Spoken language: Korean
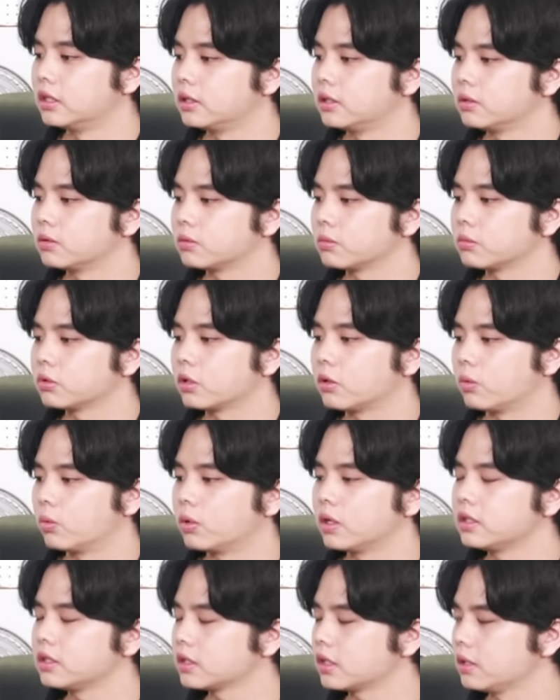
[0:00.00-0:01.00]
좀 더
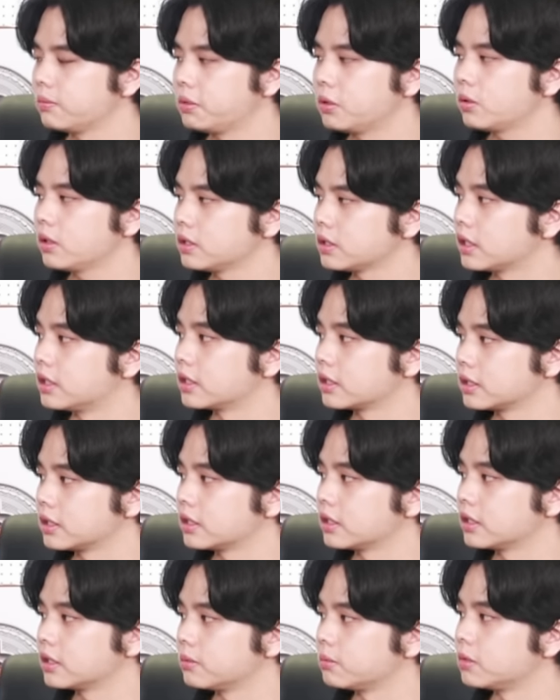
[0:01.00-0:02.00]
오랜 시간이 필요하지 않을까
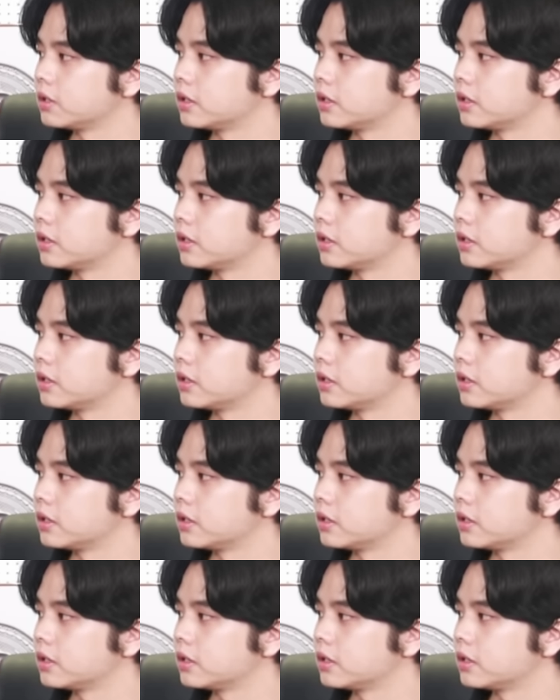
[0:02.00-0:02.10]
생각이 듭니다.